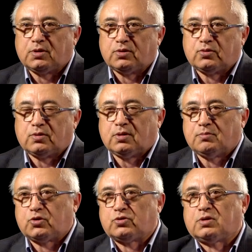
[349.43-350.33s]
которые
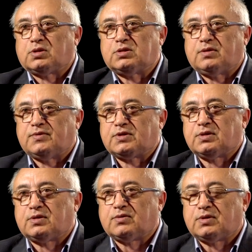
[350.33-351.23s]
можно
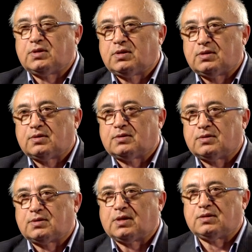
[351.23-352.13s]
классифицировать и
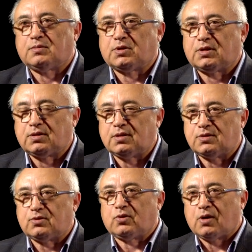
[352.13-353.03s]
э, дать им
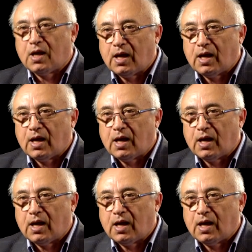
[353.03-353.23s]
характеристику.